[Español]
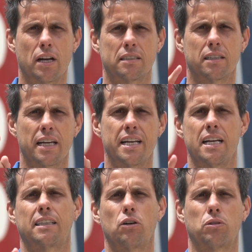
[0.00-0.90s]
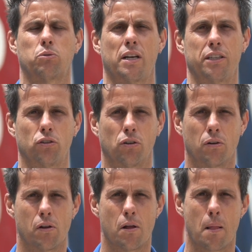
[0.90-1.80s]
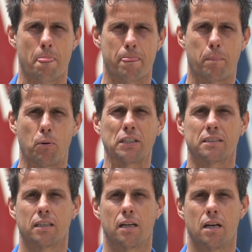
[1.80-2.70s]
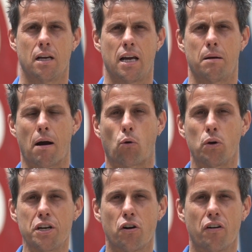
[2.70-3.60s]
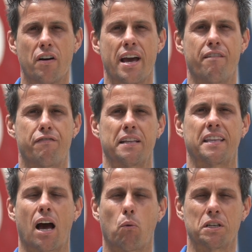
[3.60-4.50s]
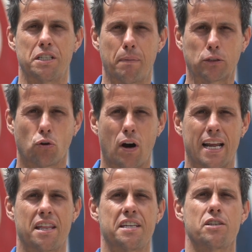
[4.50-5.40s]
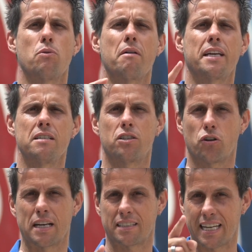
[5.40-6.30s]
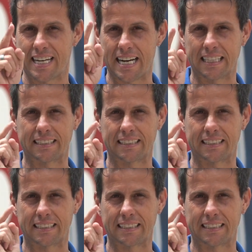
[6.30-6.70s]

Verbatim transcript: horas en el Estadio Sausalito. Después el masculino enfrenta a Huachipato a las 19.15 horas en el